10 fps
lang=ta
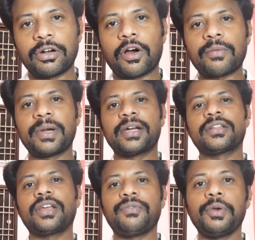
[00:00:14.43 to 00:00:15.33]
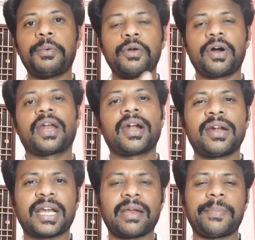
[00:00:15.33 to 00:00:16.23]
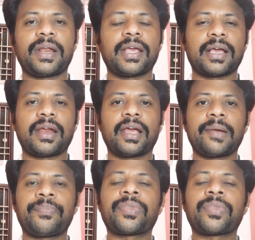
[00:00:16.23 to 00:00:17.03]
டாக்குமெண்ட் எடுத்து ரிவ்யூ பண்ணுவாங்களான்னு நிறைய பேர் கேட்குறீங்க